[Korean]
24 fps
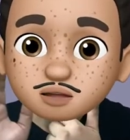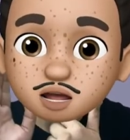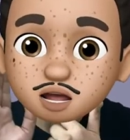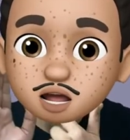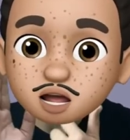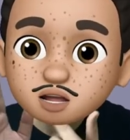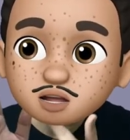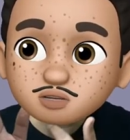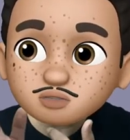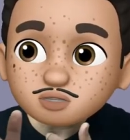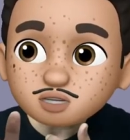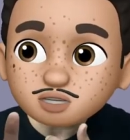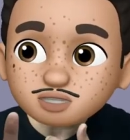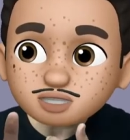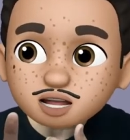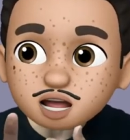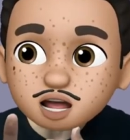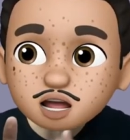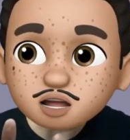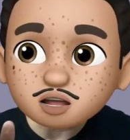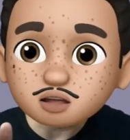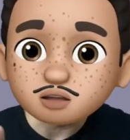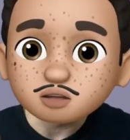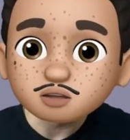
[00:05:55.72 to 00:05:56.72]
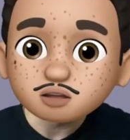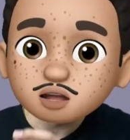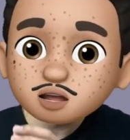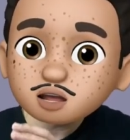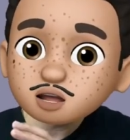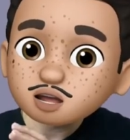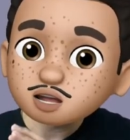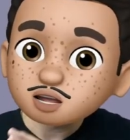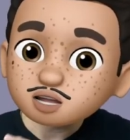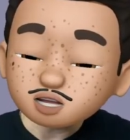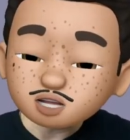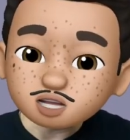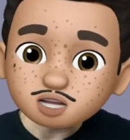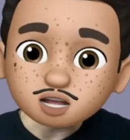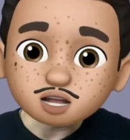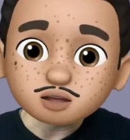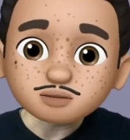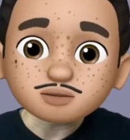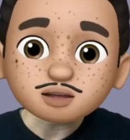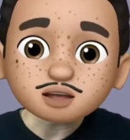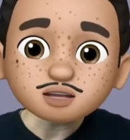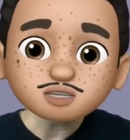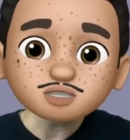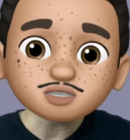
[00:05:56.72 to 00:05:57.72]
그런데 제가
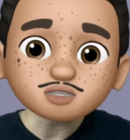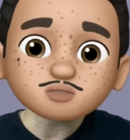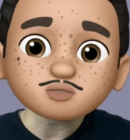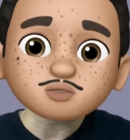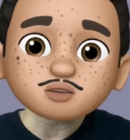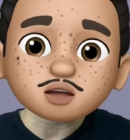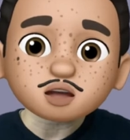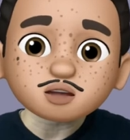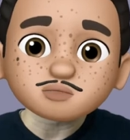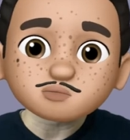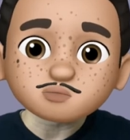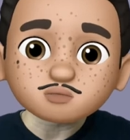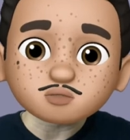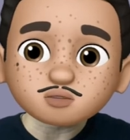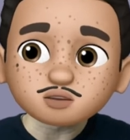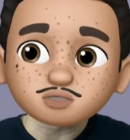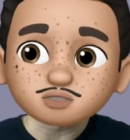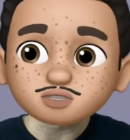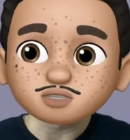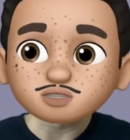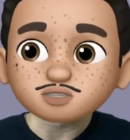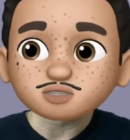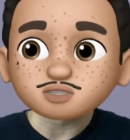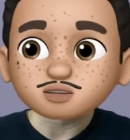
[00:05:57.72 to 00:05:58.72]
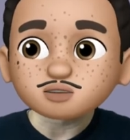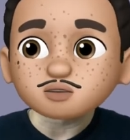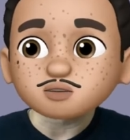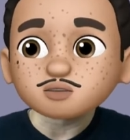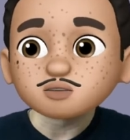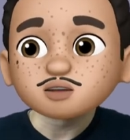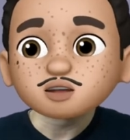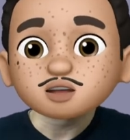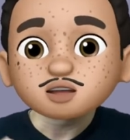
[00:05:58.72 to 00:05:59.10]
일반적으로라는 표현을 썼어요.